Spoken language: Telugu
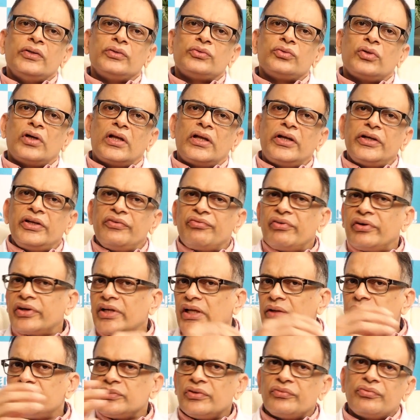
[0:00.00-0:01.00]
సో అందులో డిఫరెంట్
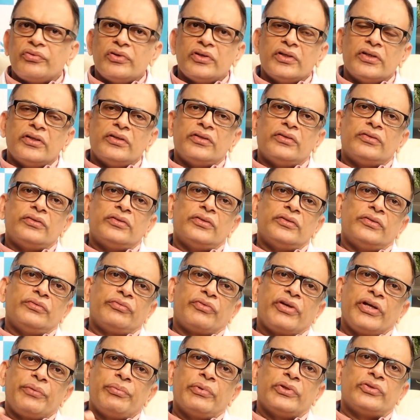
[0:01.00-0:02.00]
టైప్స్ ఆఫ్
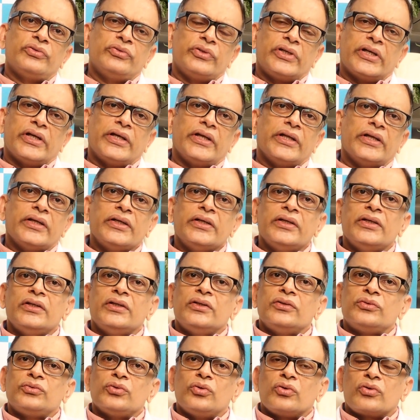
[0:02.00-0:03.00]
ట్రీట్మెంట్స్ ఉంటాయండి
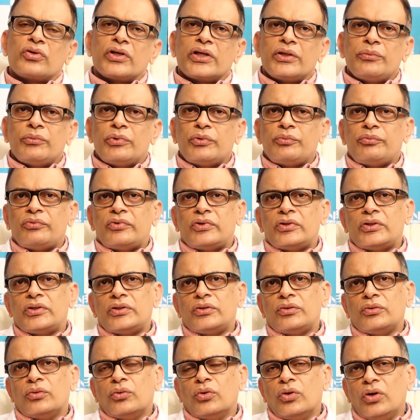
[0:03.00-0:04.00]
సో ఒకటేమో
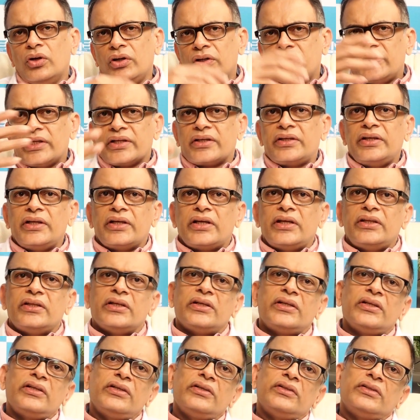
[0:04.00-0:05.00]
ఓల్డ్ టెక్నిక్
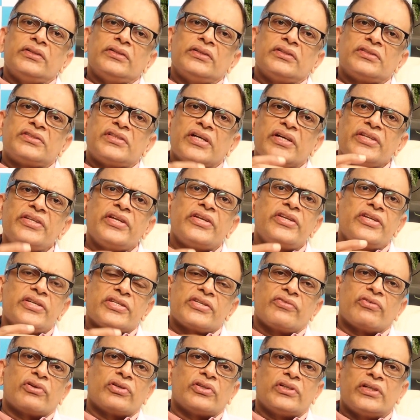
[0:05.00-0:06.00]
ఏంటంటే సర్జరీ
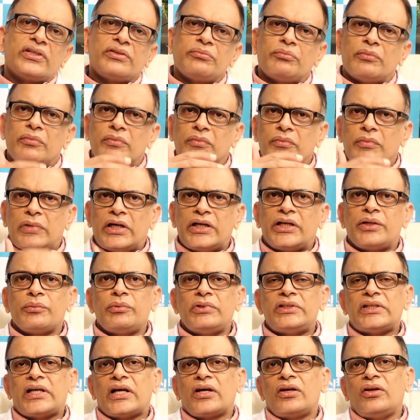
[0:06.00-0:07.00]
చేసేవారు అంటే
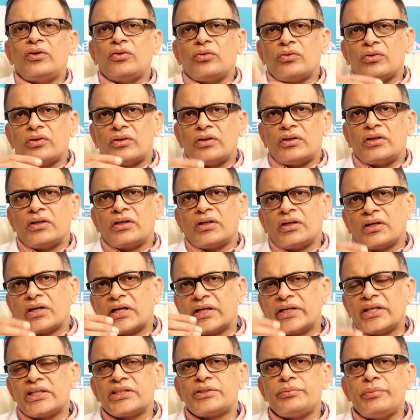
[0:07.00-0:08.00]
మల్టిపుల్ జాగాలో
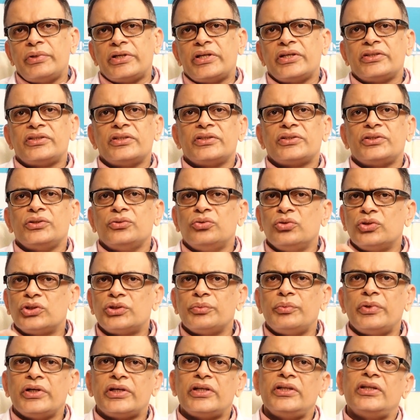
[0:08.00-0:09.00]
కటింగ్స్ పెట్టేసేసి
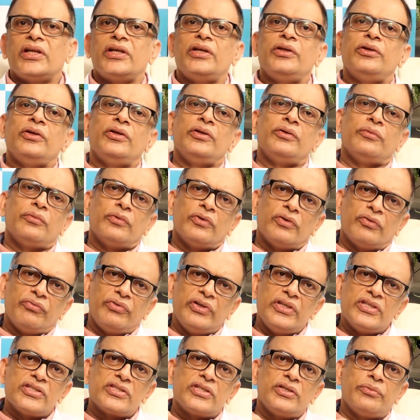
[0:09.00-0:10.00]
హుక్స్ పెట్టి దాన్ని
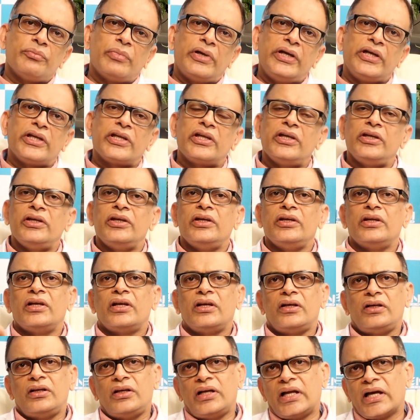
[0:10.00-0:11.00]
వీన్స్ని బయటికి
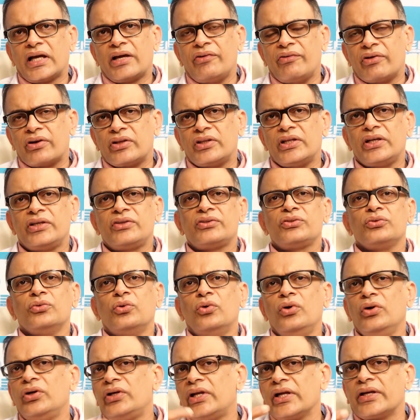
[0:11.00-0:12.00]
లాగేవారు దట్ ఇస్
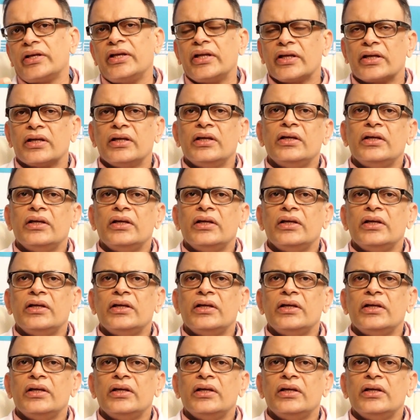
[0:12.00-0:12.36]
ఓల్డ్ టెక్నిక్